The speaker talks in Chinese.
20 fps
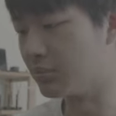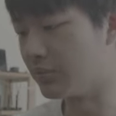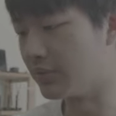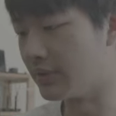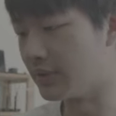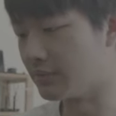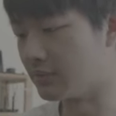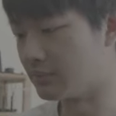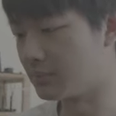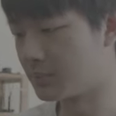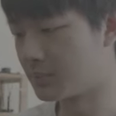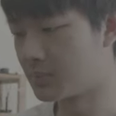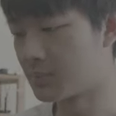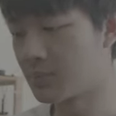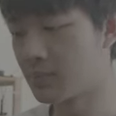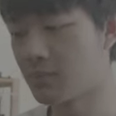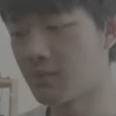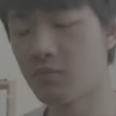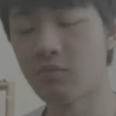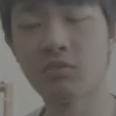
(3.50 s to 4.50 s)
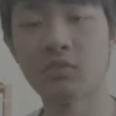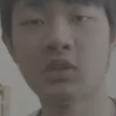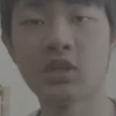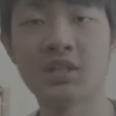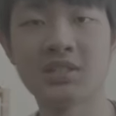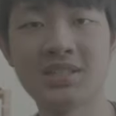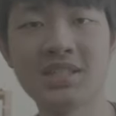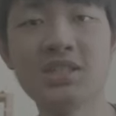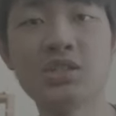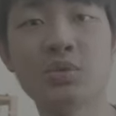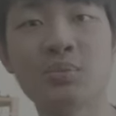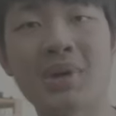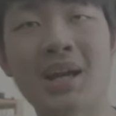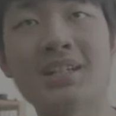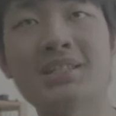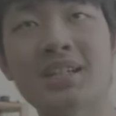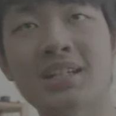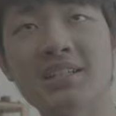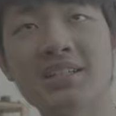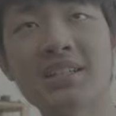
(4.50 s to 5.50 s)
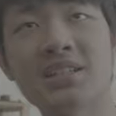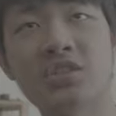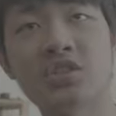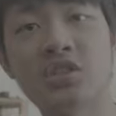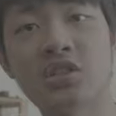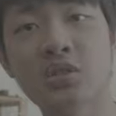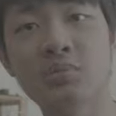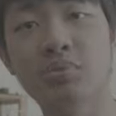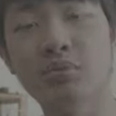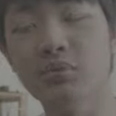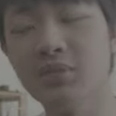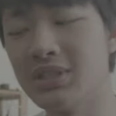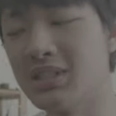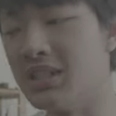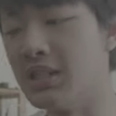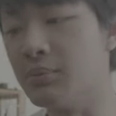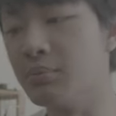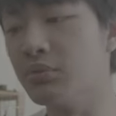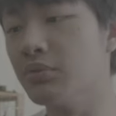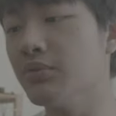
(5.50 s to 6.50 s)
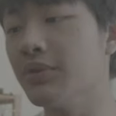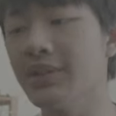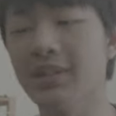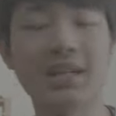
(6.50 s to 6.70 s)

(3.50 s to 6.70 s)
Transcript: 分。接着我们来讲一下示波器的部分。